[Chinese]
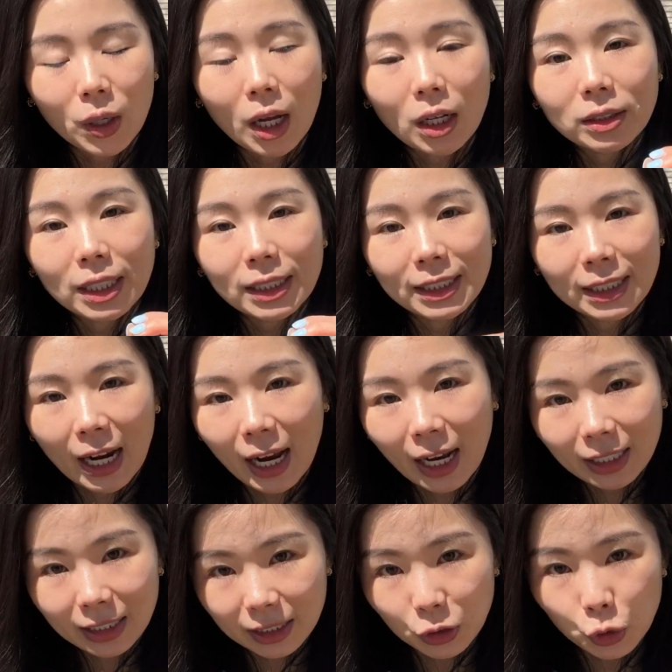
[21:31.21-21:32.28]
然后再加
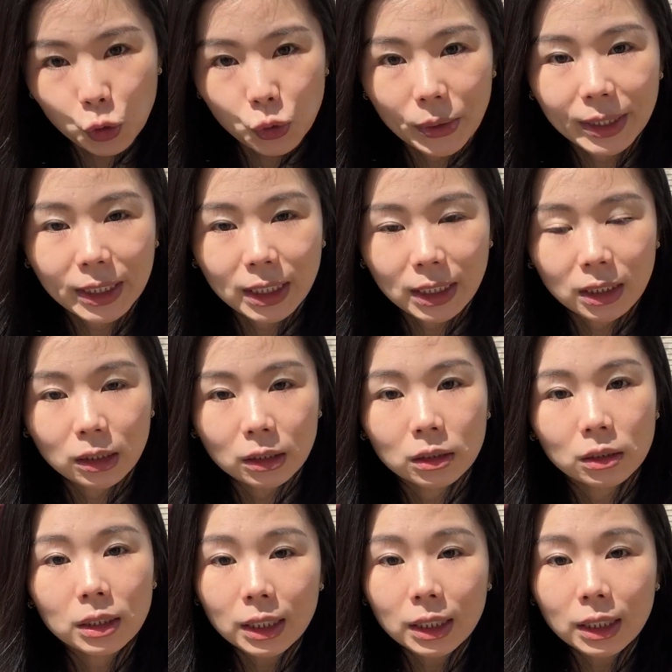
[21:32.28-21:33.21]
一点水稀释，